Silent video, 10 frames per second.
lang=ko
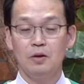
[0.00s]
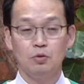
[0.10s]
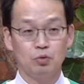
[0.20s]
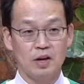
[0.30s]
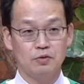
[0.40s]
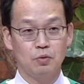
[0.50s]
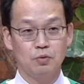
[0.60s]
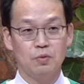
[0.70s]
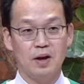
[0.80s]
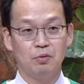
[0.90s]
유다
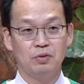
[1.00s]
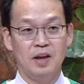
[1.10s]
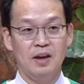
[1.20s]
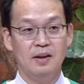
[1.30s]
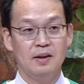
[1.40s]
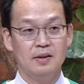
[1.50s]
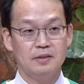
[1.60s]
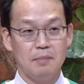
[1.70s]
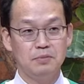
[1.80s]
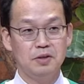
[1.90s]
족속 가운데
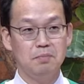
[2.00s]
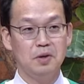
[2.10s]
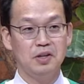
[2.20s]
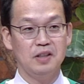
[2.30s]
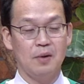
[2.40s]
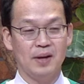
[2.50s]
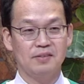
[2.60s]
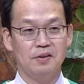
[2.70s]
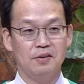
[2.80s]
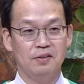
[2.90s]
3천 명이
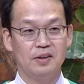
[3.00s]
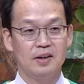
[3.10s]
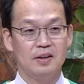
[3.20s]
나와서